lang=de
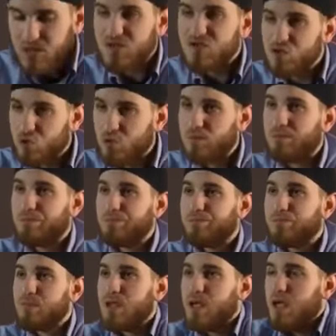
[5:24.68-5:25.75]
So.
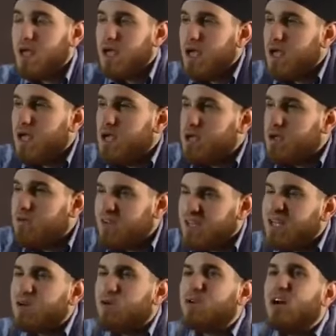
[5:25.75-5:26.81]

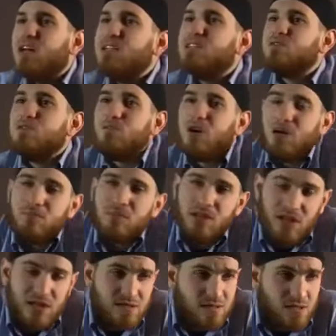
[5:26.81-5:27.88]
Wenn der Koran jetzt von Muhammad
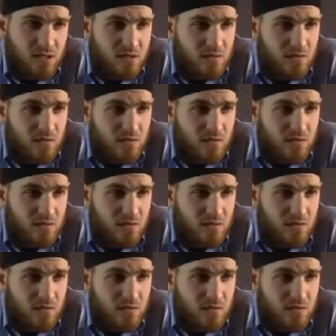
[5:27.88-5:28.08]
a.s.